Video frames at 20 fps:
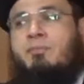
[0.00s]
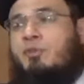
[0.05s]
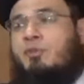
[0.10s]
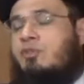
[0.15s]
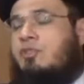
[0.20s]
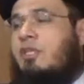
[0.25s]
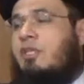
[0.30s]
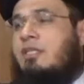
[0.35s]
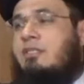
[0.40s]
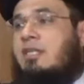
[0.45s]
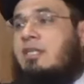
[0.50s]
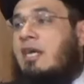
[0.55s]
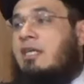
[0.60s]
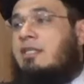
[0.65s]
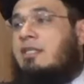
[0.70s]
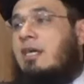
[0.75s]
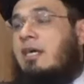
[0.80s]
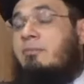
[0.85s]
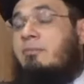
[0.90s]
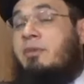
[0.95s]
मुझसे
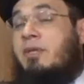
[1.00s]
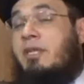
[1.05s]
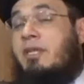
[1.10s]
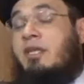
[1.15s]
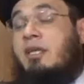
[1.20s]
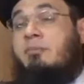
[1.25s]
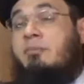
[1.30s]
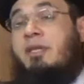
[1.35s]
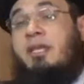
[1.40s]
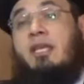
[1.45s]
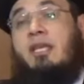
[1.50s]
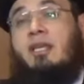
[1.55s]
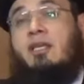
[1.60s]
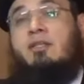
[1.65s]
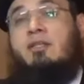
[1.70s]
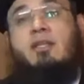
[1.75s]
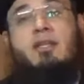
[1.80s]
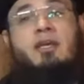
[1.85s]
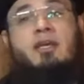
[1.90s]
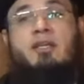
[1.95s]
ज़्यादा मेरे कबीले के
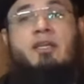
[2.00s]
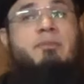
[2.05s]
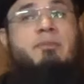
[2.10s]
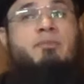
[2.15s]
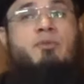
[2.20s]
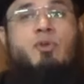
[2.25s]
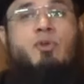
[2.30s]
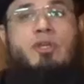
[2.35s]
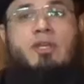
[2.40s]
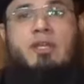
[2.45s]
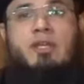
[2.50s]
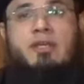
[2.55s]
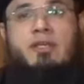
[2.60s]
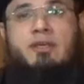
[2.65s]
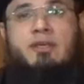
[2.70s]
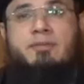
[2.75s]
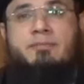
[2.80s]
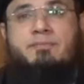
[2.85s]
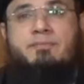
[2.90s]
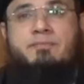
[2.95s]
अंदर गरीब कोई नहीं है